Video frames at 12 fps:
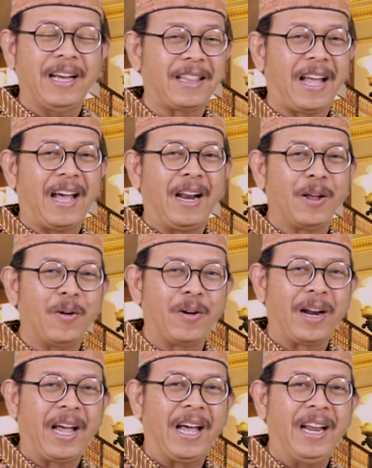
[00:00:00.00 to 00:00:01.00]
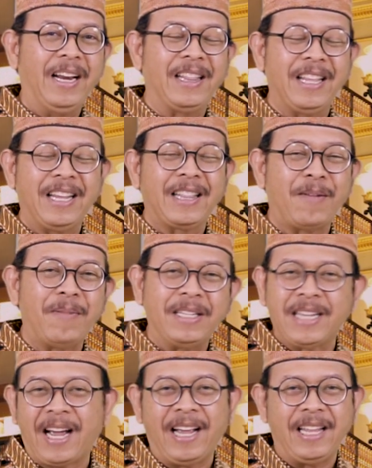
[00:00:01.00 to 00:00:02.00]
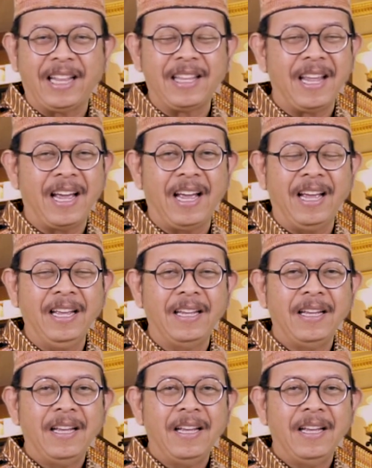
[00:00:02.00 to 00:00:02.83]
kata Al-Quran, nanti kita baca ayatnya,